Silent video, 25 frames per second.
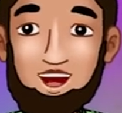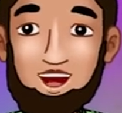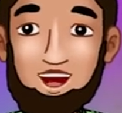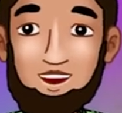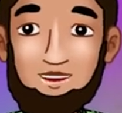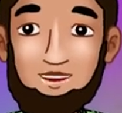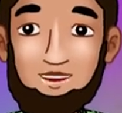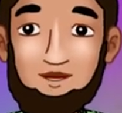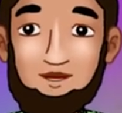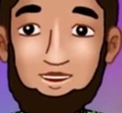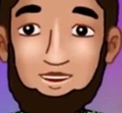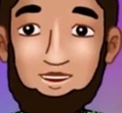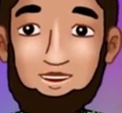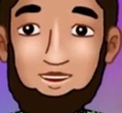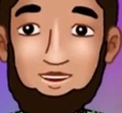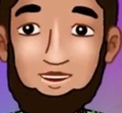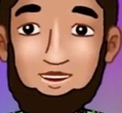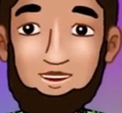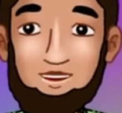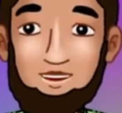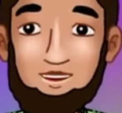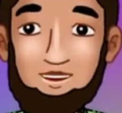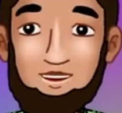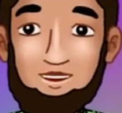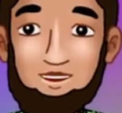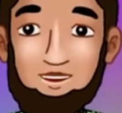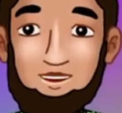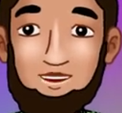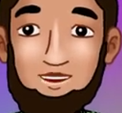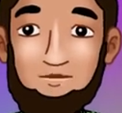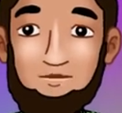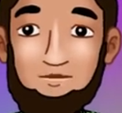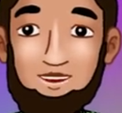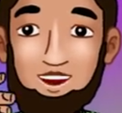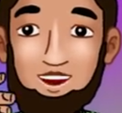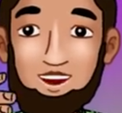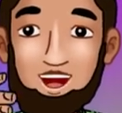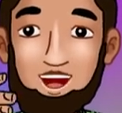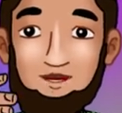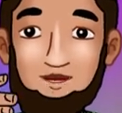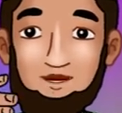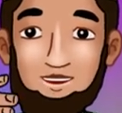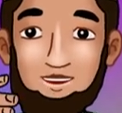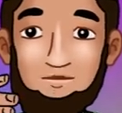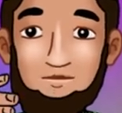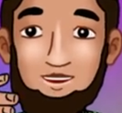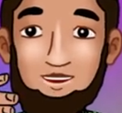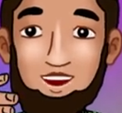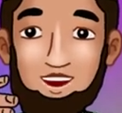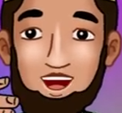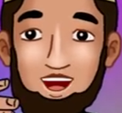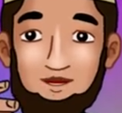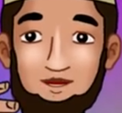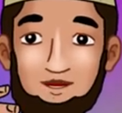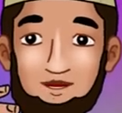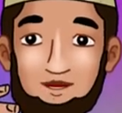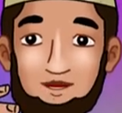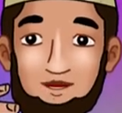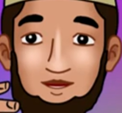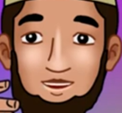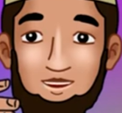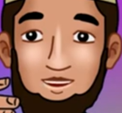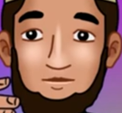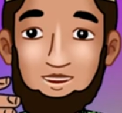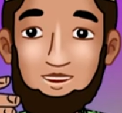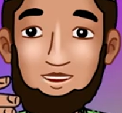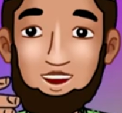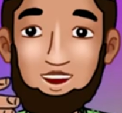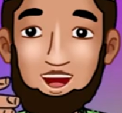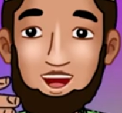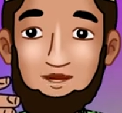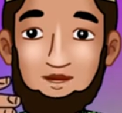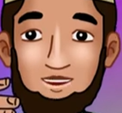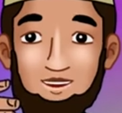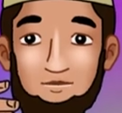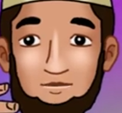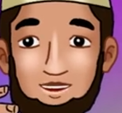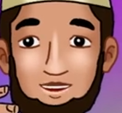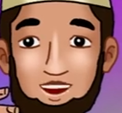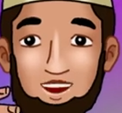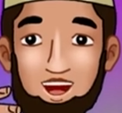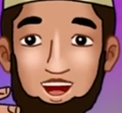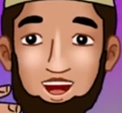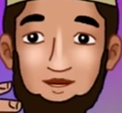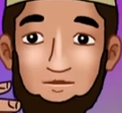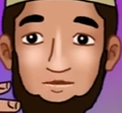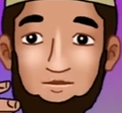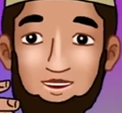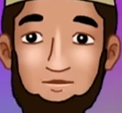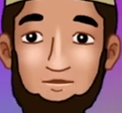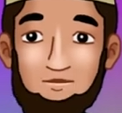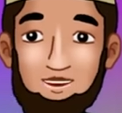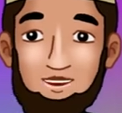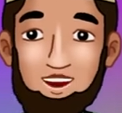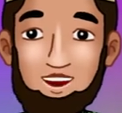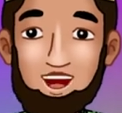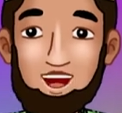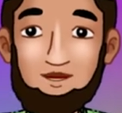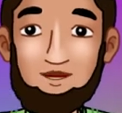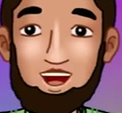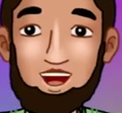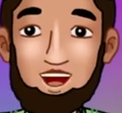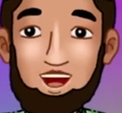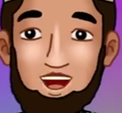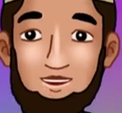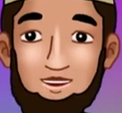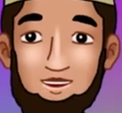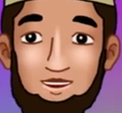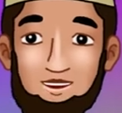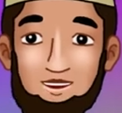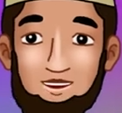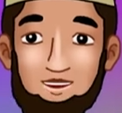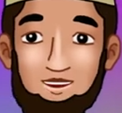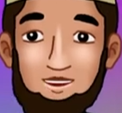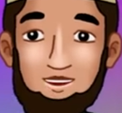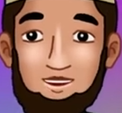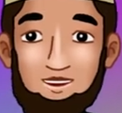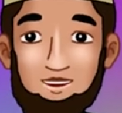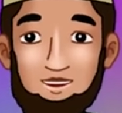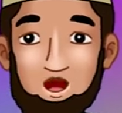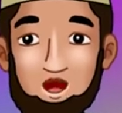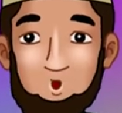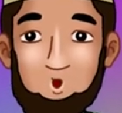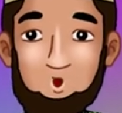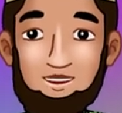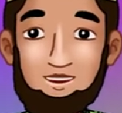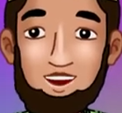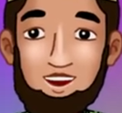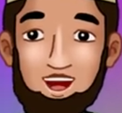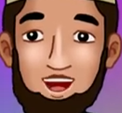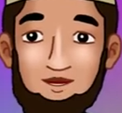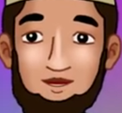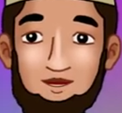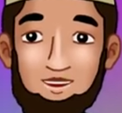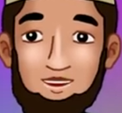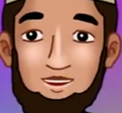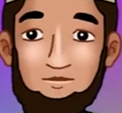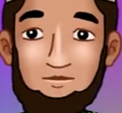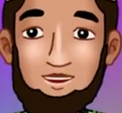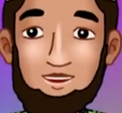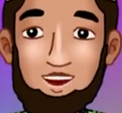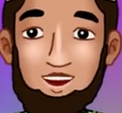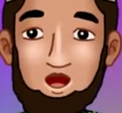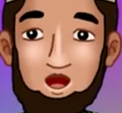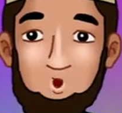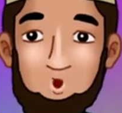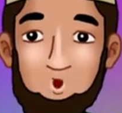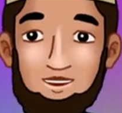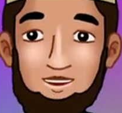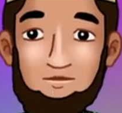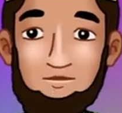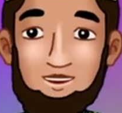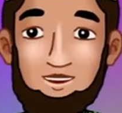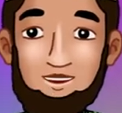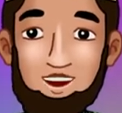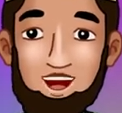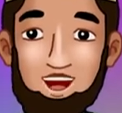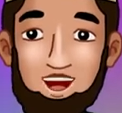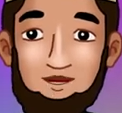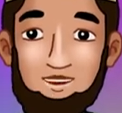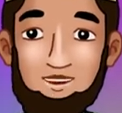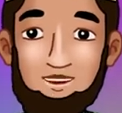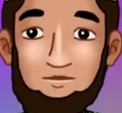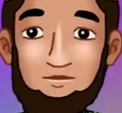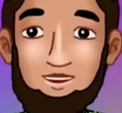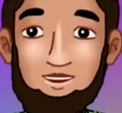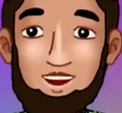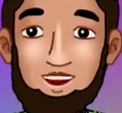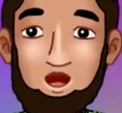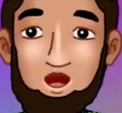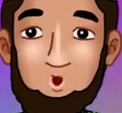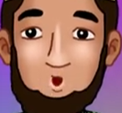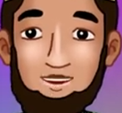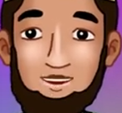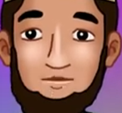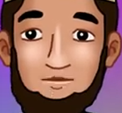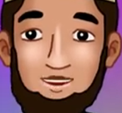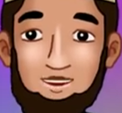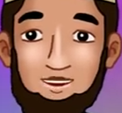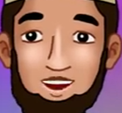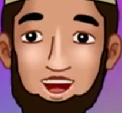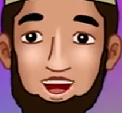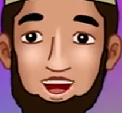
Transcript: hadis ini. Mereka berpendapat bahwa makan kelinci tidak masalah. Namun ada sebagian ulama yang memakruhkan